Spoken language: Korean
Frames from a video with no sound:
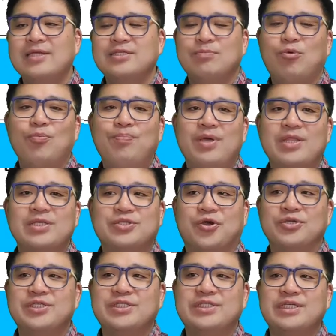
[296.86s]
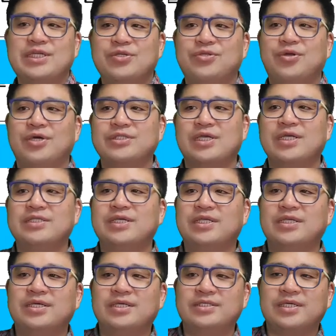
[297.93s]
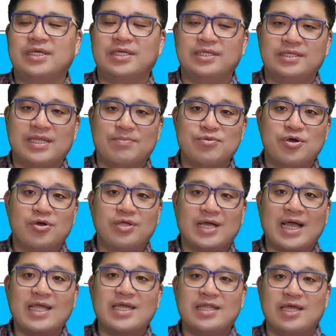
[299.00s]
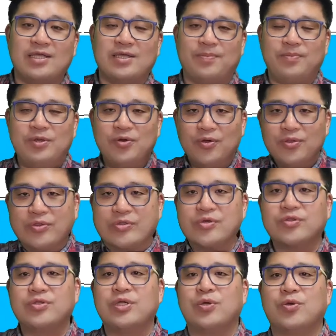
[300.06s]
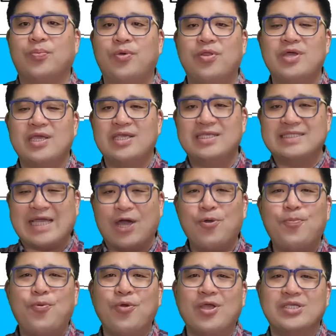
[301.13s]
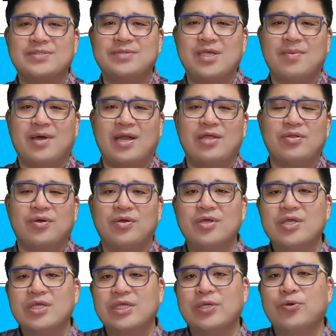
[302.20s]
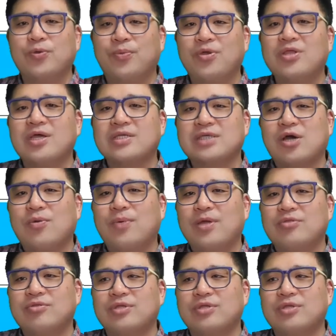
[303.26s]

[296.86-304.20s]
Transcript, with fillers: 몸빼는 전시체제에 들어가자 일제는 이제 남성은 카키색 이런 것들이 있고 편하게 작업복에 쉽게 말해서 입고 편하게 작업할 수